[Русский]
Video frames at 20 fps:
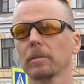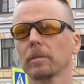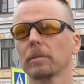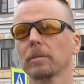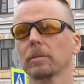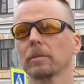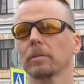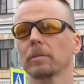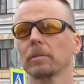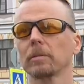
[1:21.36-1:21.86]

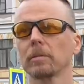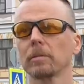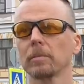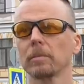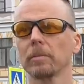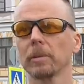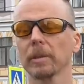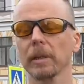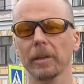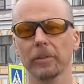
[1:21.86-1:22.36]
э,
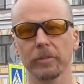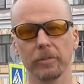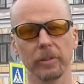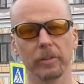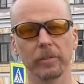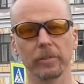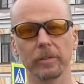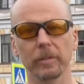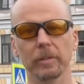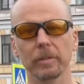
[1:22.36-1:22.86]
была
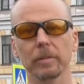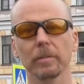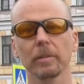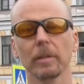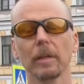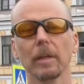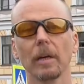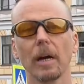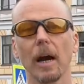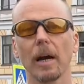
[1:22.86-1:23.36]
известна
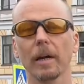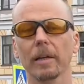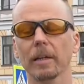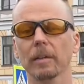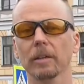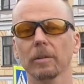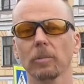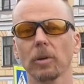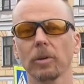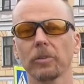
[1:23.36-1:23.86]

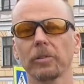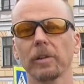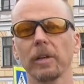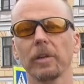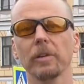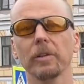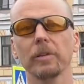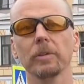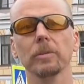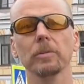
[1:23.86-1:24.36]
охранному
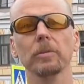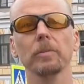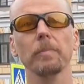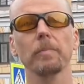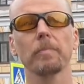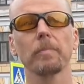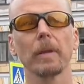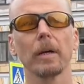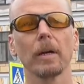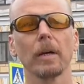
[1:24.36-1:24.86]
отделению.
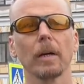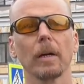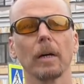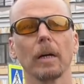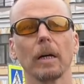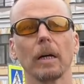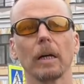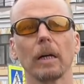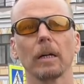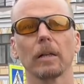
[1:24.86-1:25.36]

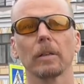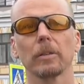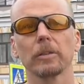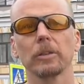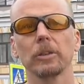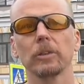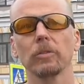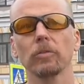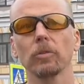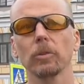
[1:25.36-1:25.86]
Э,
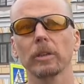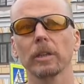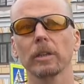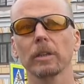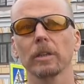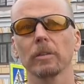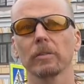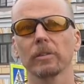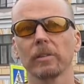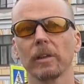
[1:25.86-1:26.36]
его
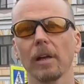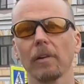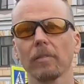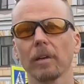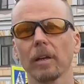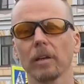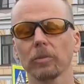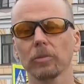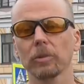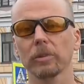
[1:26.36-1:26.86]
тогда
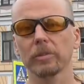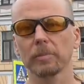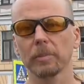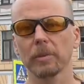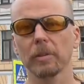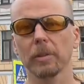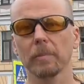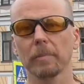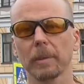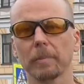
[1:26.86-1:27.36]
возглавлял, ну, если
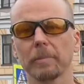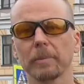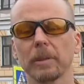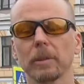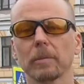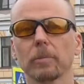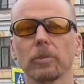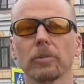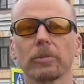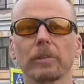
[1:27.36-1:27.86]
мы говорим про
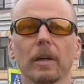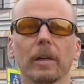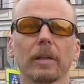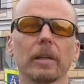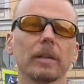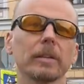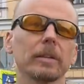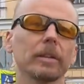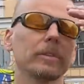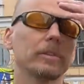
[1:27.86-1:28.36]
петербургское
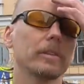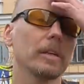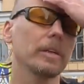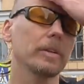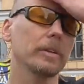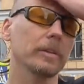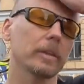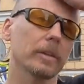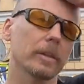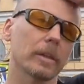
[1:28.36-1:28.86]
охранное
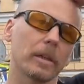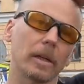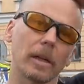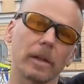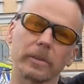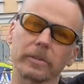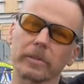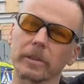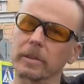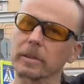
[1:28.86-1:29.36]
отделение,
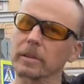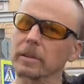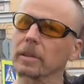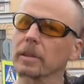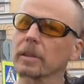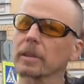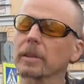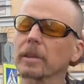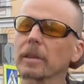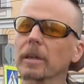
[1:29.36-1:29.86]
Александр
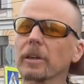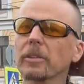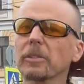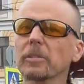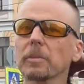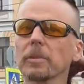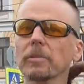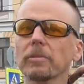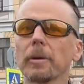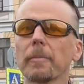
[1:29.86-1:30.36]

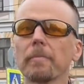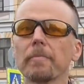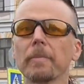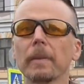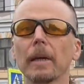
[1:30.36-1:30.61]
Герасимов.